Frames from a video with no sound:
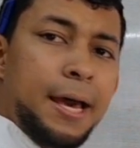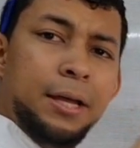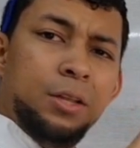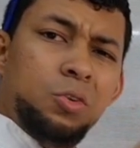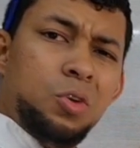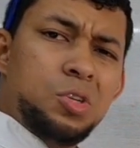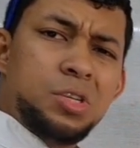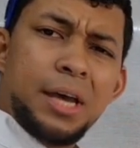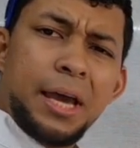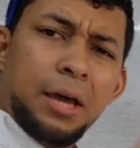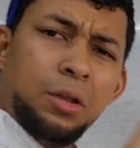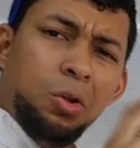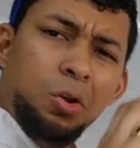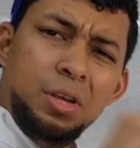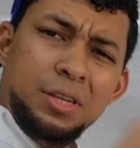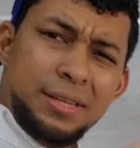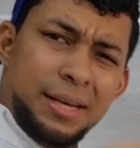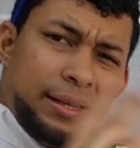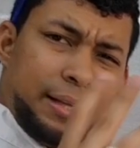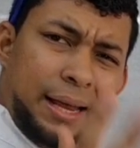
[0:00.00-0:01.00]
Entonces, ¿qué nos
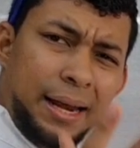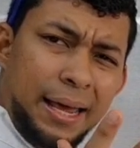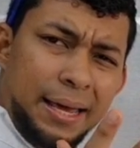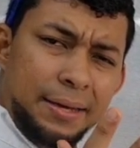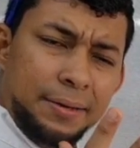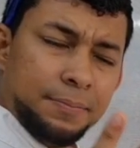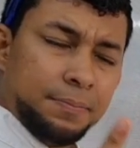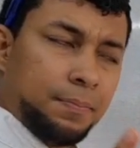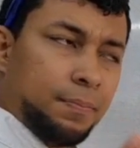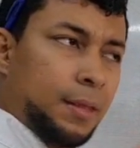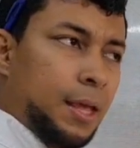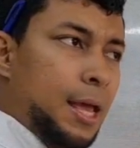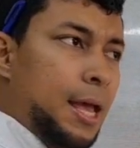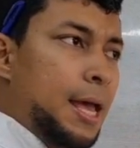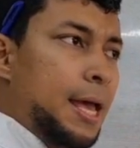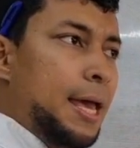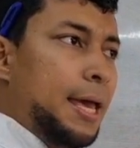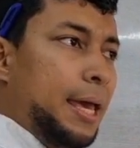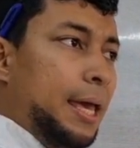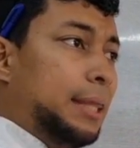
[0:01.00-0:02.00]
dice esta ley?
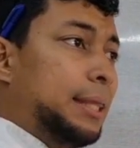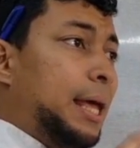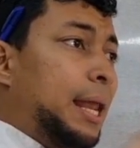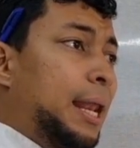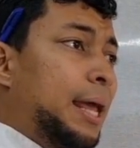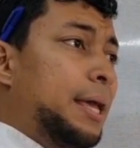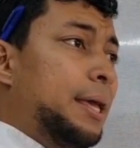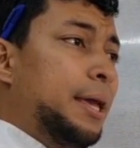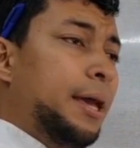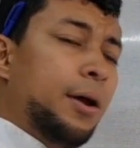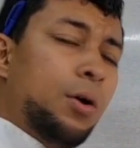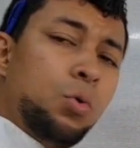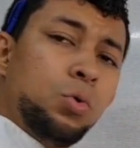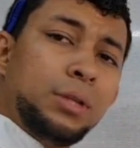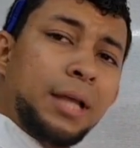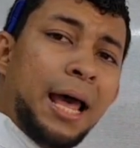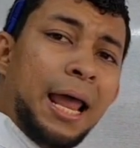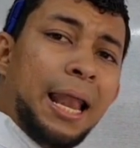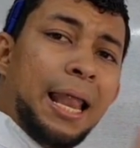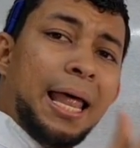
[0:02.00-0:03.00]
Esta ley es
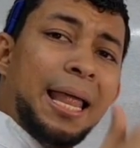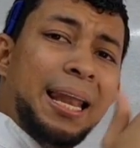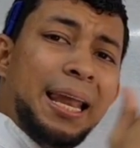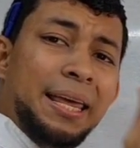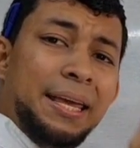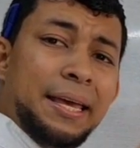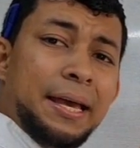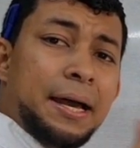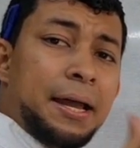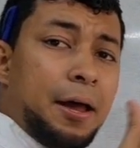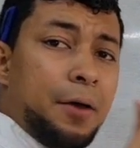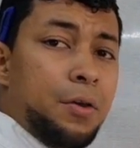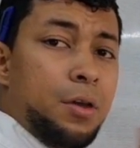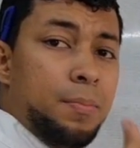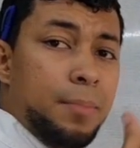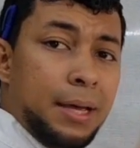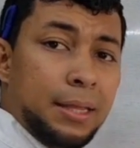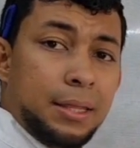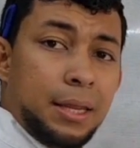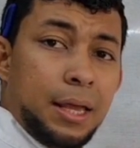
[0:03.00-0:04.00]
una de las leyes
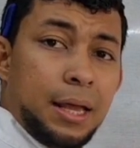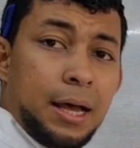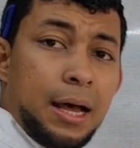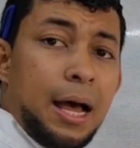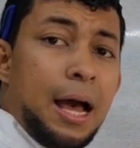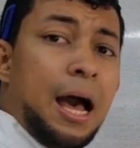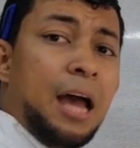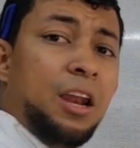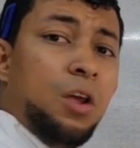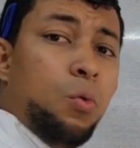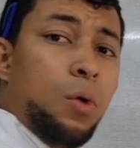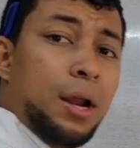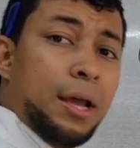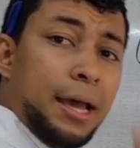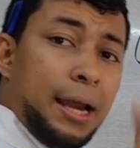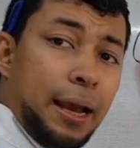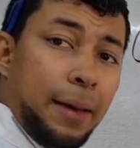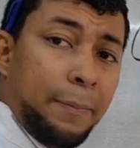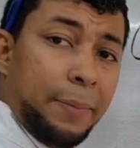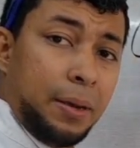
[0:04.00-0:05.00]
gravimétricas, al igual
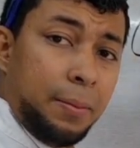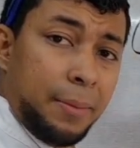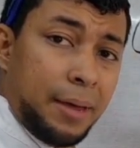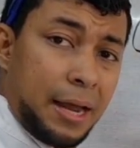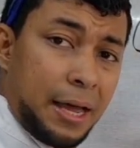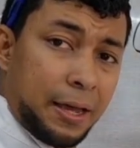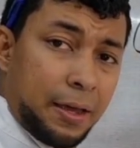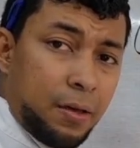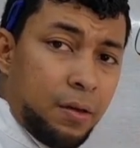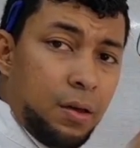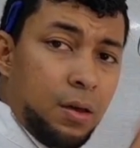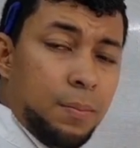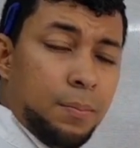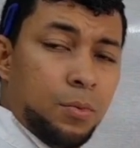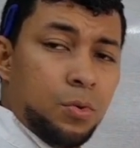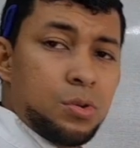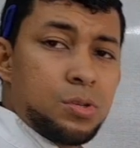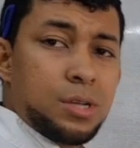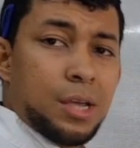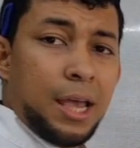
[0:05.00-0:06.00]
que la primera que
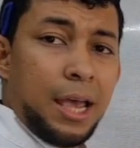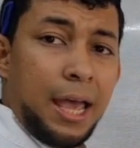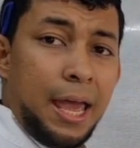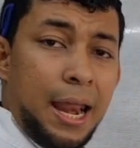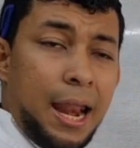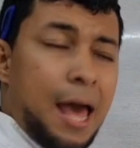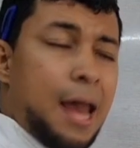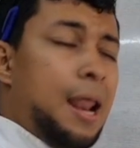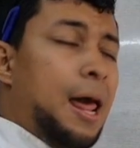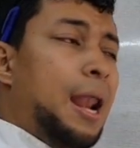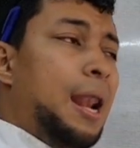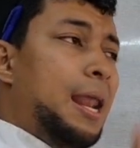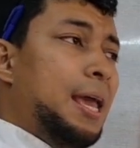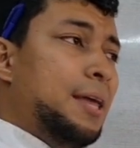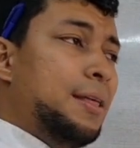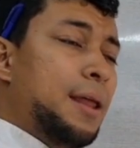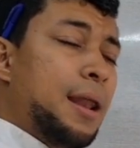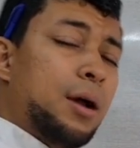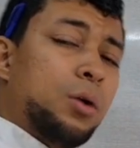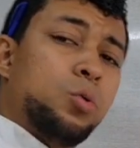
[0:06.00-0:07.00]
vimos, que era la
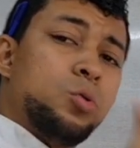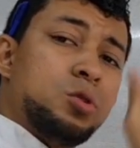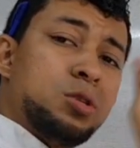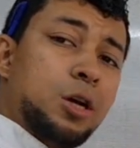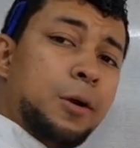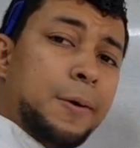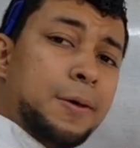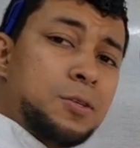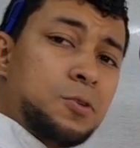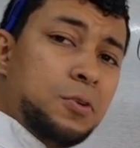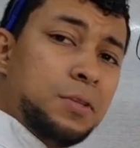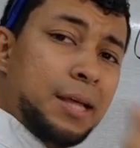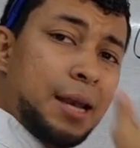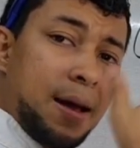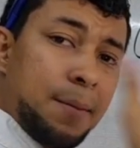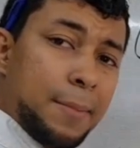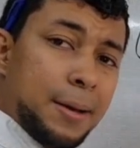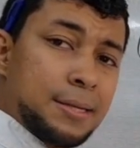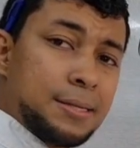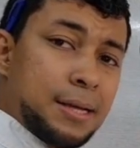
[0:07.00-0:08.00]
ley de la conservación de
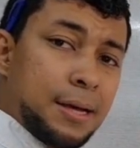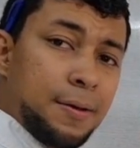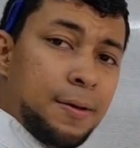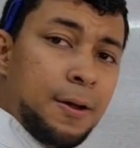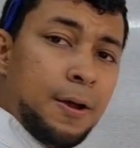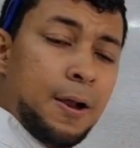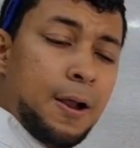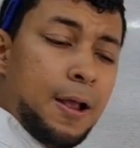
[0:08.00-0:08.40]
la masa,